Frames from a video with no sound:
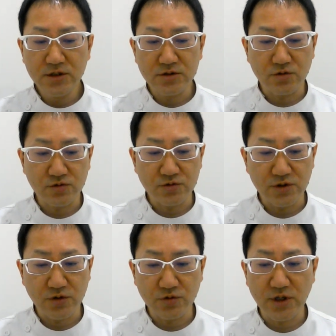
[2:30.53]
すごく
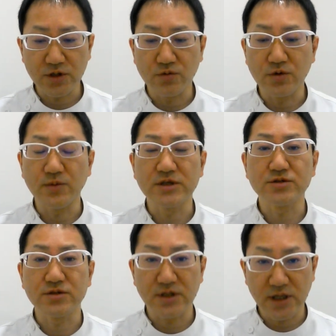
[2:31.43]
いいことやと思いま
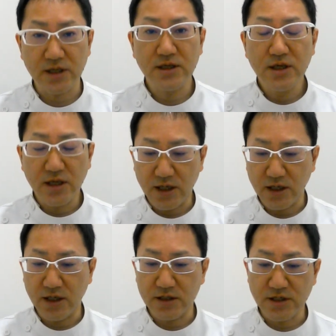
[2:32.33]
すんで、
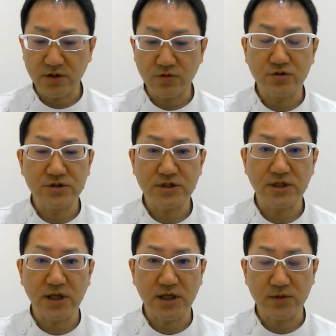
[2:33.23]
えー、参考にして
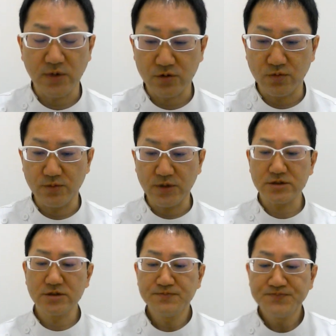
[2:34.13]
いただければと思いま
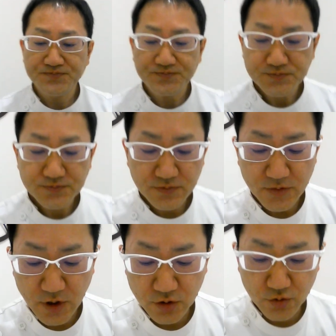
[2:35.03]
す。
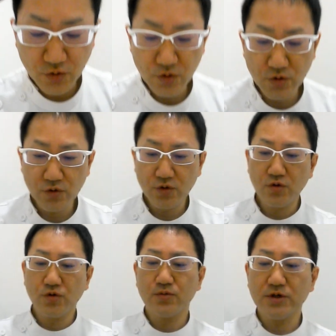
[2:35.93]

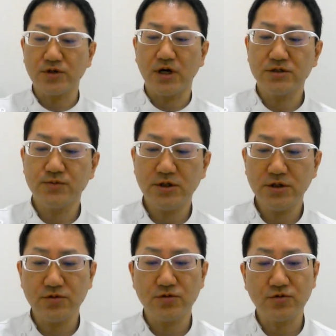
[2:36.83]
と、まずはじめ
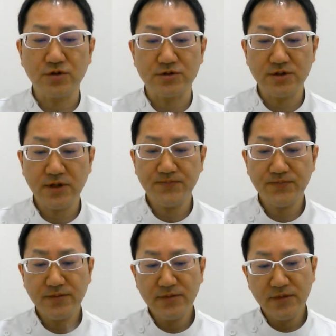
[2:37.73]
にというところです
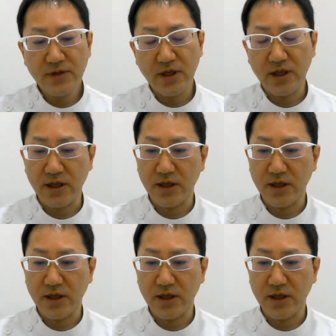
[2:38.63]
ね。えー、